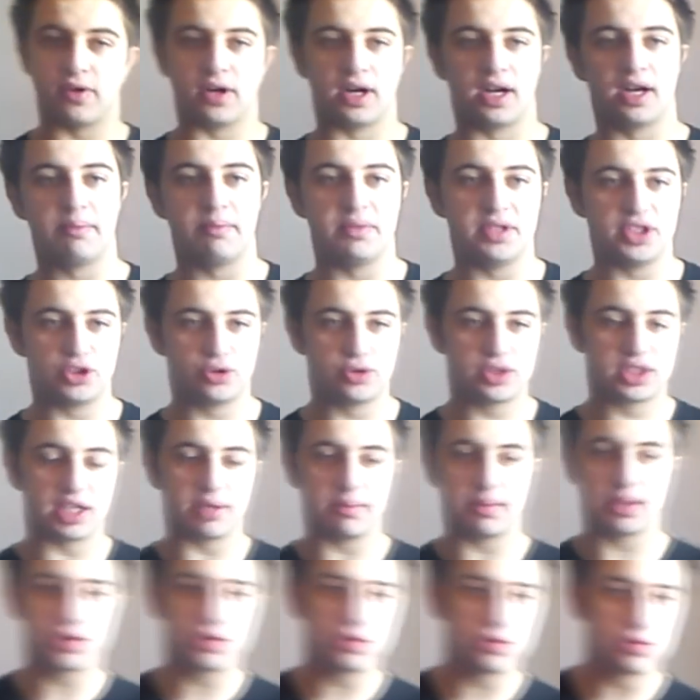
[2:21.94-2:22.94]
voilà, mais jusqu'à
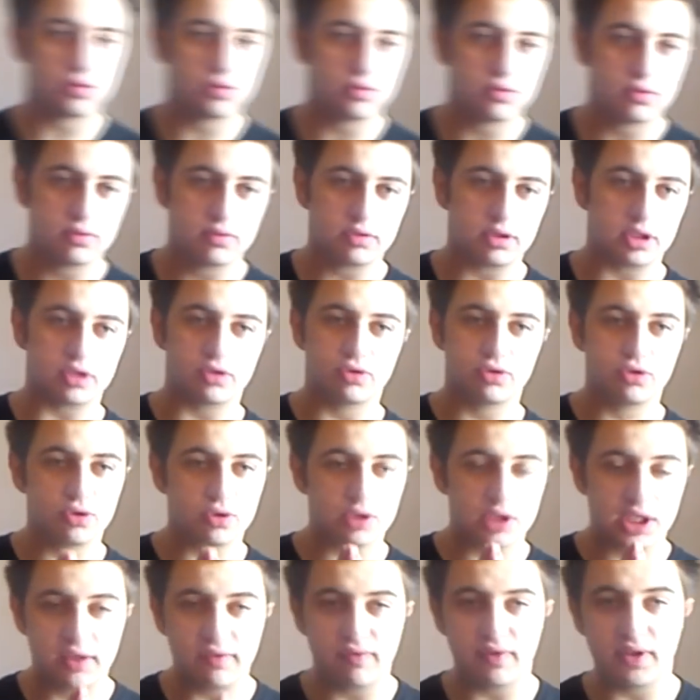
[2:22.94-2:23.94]
maintenant, on a
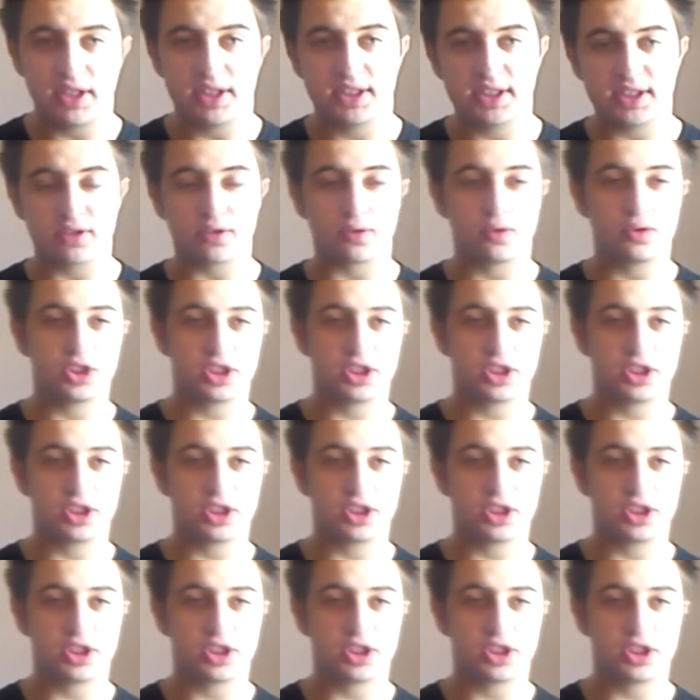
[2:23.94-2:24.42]
toujours kiffé les intros